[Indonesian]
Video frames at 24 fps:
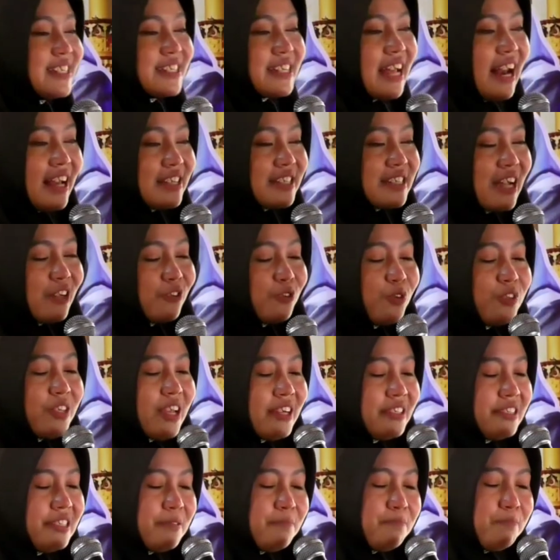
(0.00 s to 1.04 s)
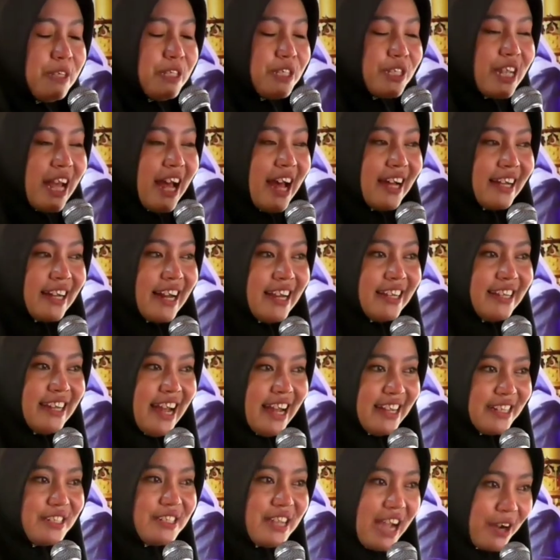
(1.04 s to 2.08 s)
salah satunya dipisah
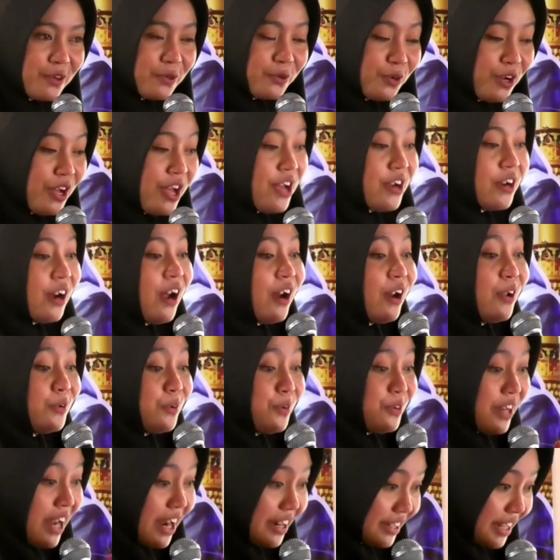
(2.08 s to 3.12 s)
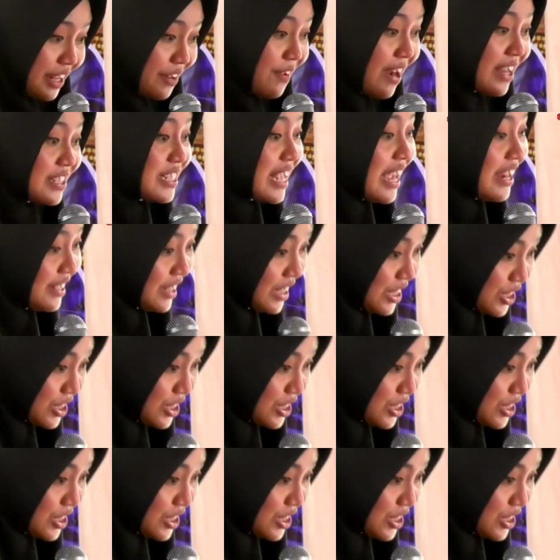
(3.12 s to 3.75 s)
rada jauh. Kalau udah dewasa